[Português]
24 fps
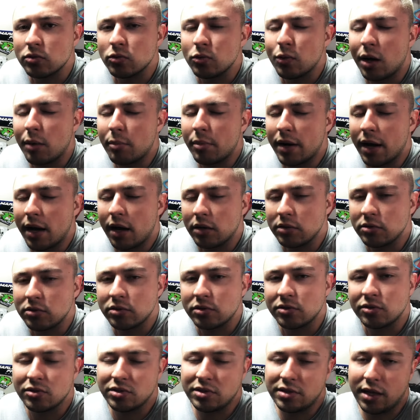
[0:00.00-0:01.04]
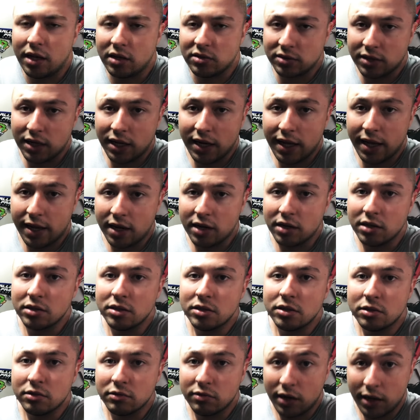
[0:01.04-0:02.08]
um abraço, sucesso,
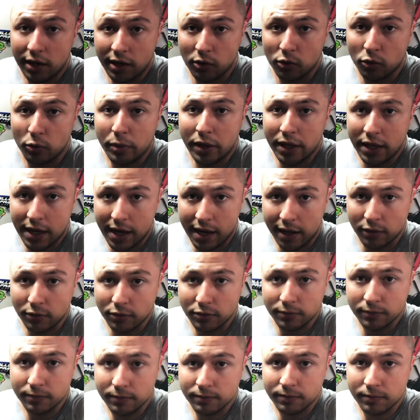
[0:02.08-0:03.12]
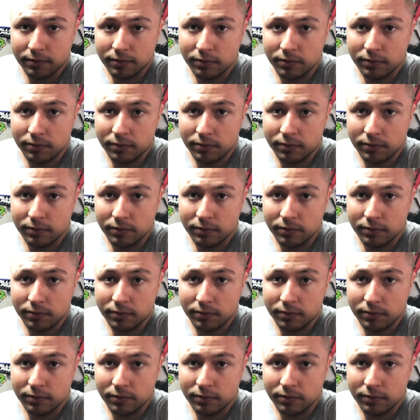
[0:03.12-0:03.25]
galera. Valeu, obrigado.